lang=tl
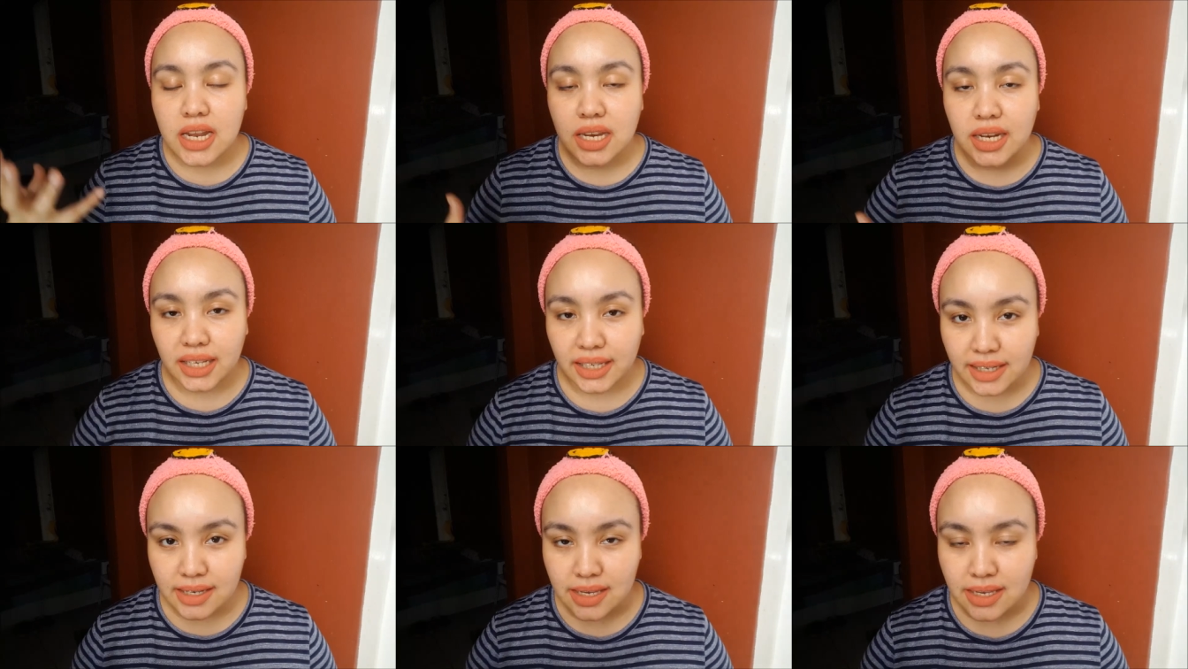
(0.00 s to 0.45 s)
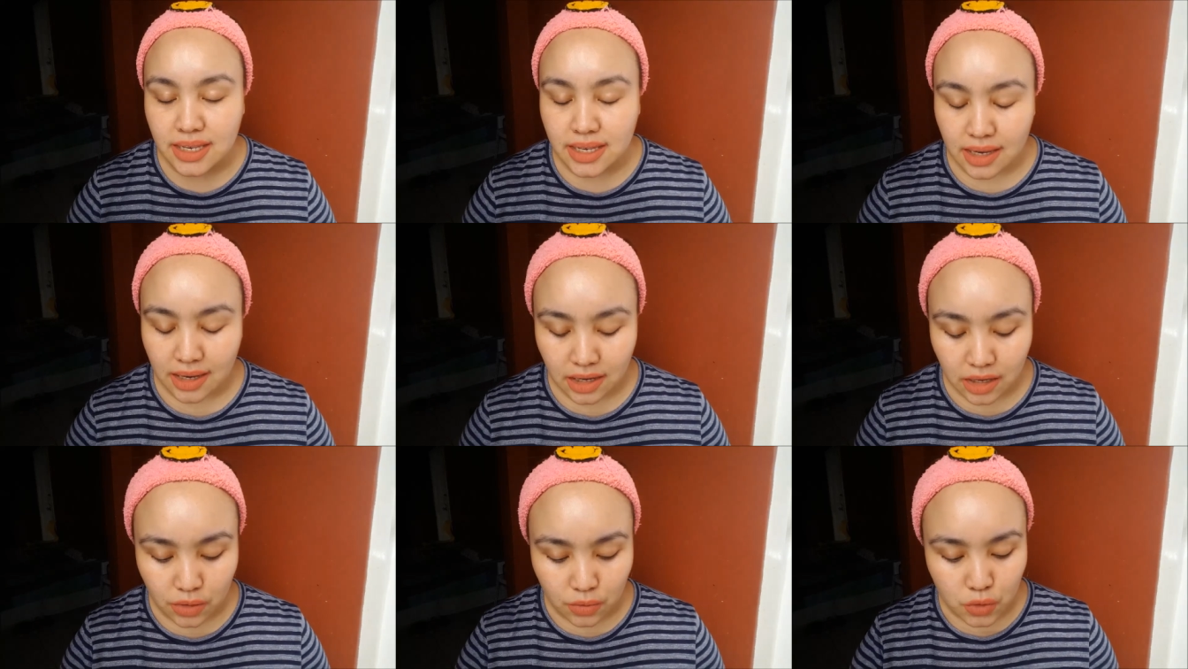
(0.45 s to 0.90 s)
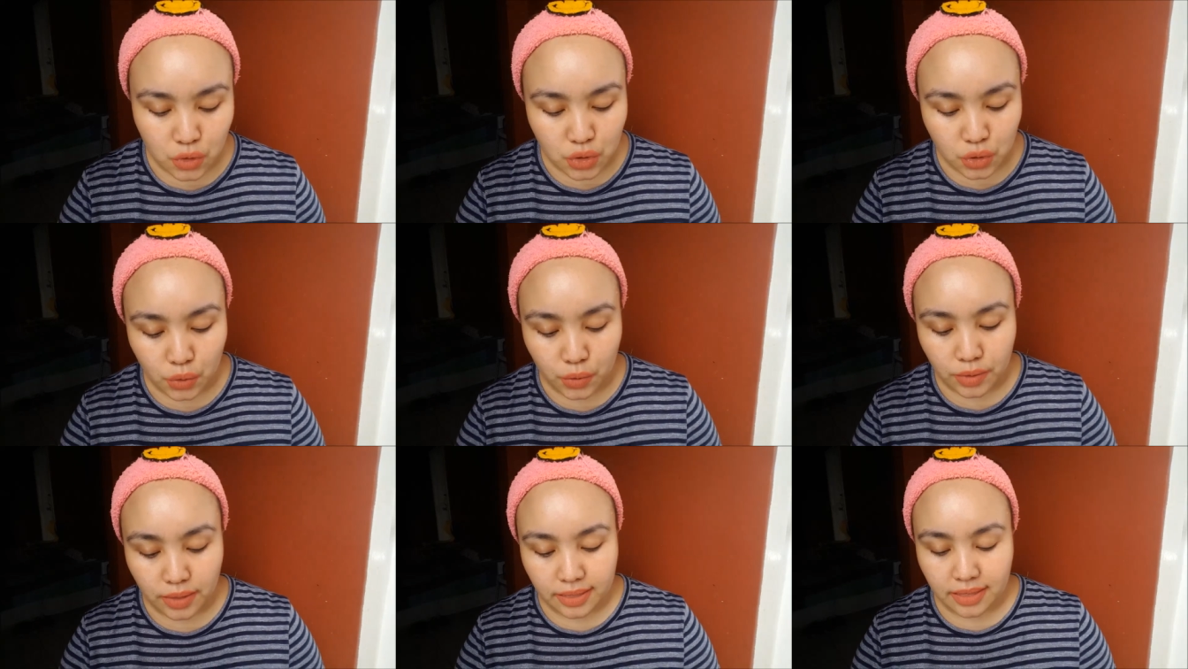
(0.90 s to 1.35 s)
nag-ECQ.
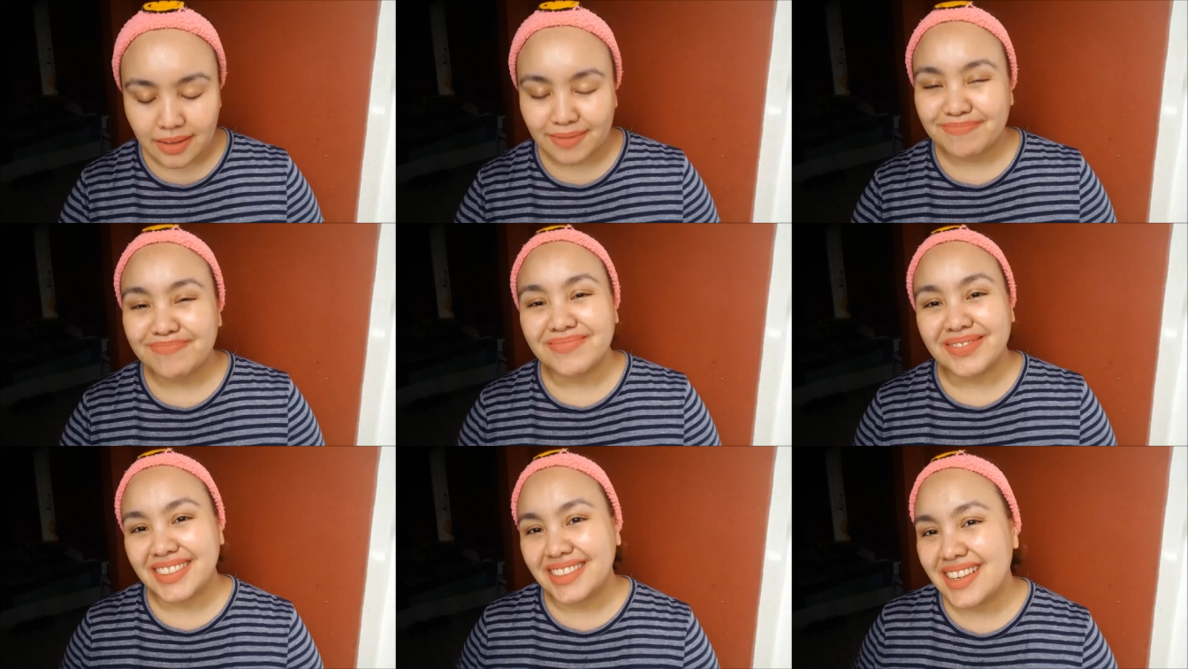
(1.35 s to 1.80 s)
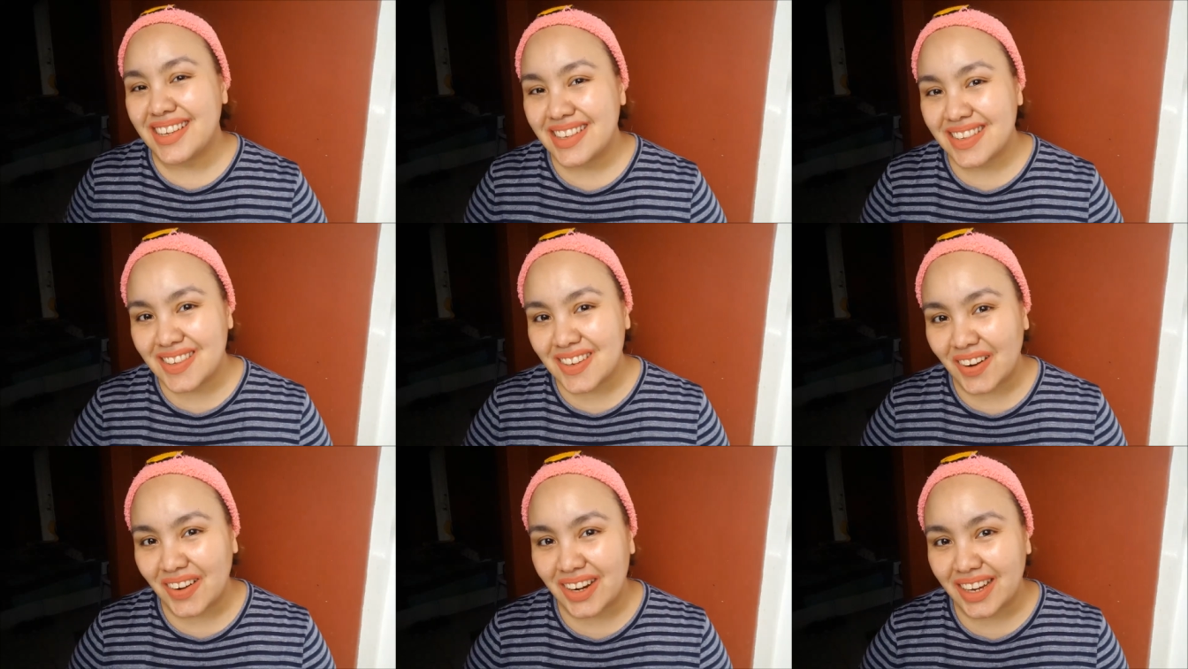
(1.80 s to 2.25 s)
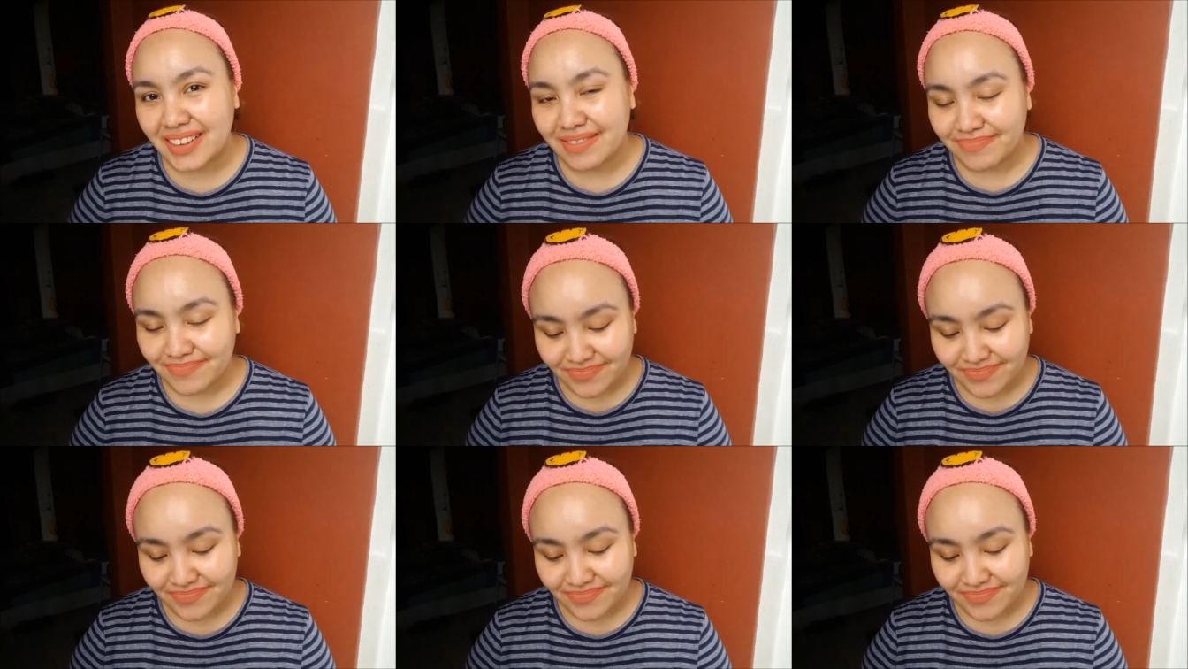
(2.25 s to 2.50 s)
So, sorry.